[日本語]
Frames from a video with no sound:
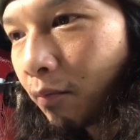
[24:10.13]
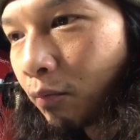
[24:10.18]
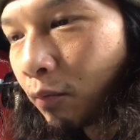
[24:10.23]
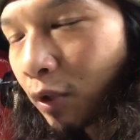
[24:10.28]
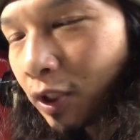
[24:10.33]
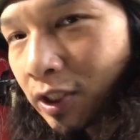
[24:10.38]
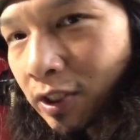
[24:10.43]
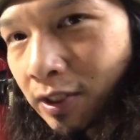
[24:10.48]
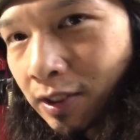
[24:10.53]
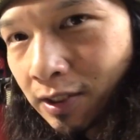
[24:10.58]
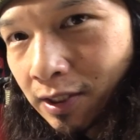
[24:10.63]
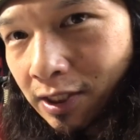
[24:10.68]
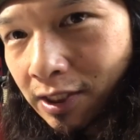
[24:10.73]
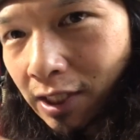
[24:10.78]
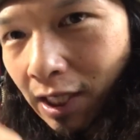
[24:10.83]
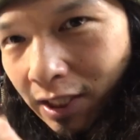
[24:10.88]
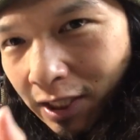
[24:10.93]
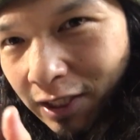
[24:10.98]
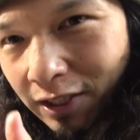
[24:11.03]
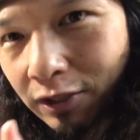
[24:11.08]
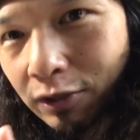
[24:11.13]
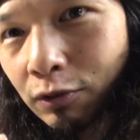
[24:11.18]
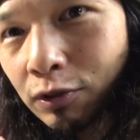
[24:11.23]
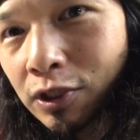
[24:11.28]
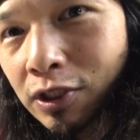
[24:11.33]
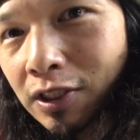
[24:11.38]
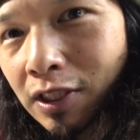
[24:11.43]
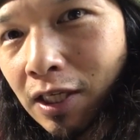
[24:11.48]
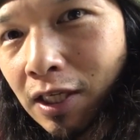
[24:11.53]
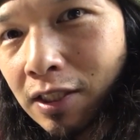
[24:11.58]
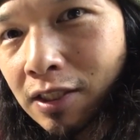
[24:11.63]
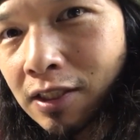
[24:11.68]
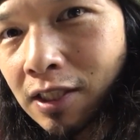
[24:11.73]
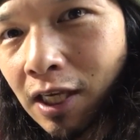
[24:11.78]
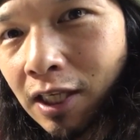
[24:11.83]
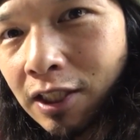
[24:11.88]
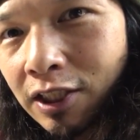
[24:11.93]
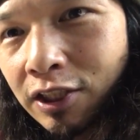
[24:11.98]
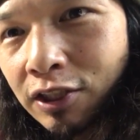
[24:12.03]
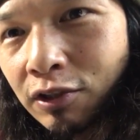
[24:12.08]
もうシャキッとした
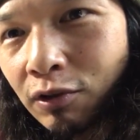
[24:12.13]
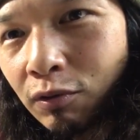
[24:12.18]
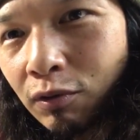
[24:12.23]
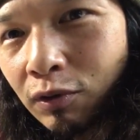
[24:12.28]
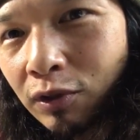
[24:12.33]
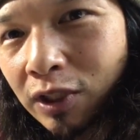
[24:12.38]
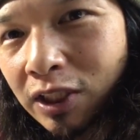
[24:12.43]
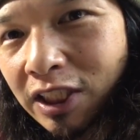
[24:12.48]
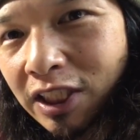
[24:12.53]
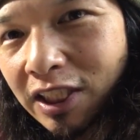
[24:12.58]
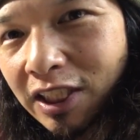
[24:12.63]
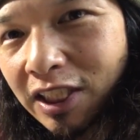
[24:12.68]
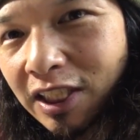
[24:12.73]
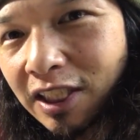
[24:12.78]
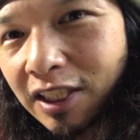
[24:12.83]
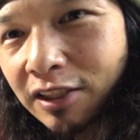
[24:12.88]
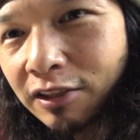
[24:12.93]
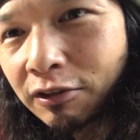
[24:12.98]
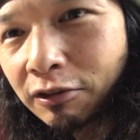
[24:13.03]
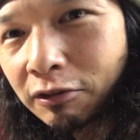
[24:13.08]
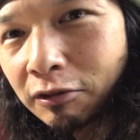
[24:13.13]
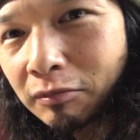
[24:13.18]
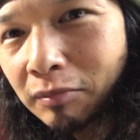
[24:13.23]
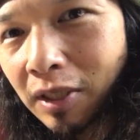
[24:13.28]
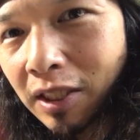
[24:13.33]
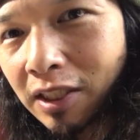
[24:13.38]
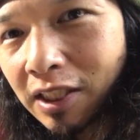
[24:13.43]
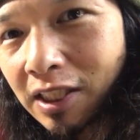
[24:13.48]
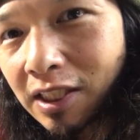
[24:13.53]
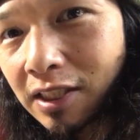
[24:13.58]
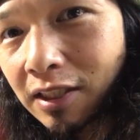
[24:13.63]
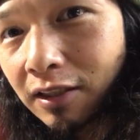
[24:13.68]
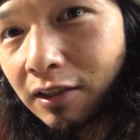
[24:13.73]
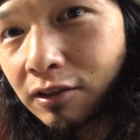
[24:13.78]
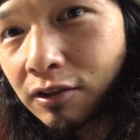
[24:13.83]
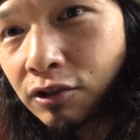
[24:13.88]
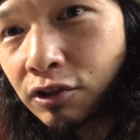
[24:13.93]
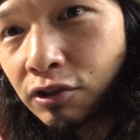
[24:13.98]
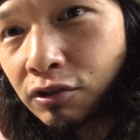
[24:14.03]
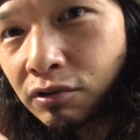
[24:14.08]
最強にいい車に
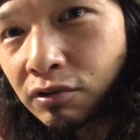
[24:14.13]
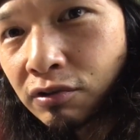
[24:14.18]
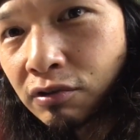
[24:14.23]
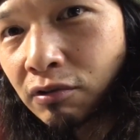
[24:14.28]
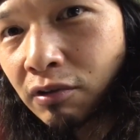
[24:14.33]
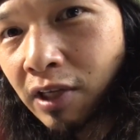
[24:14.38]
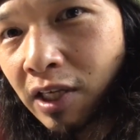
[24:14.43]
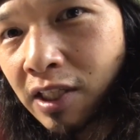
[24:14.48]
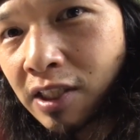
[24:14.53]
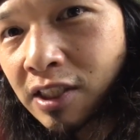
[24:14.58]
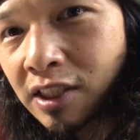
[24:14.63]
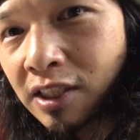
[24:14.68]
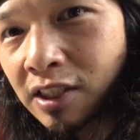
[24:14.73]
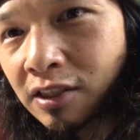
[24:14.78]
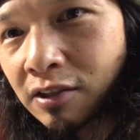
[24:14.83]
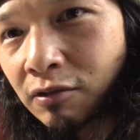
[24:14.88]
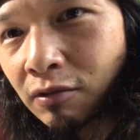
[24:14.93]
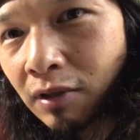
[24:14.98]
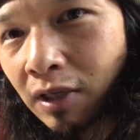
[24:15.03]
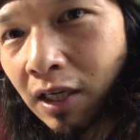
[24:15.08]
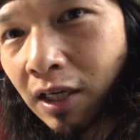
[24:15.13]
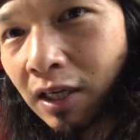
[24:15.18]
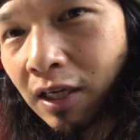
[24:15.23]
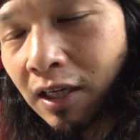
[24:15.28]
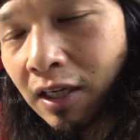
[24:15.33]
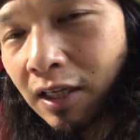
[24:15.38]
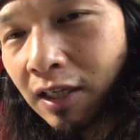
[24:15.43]
チューンドエンジンとか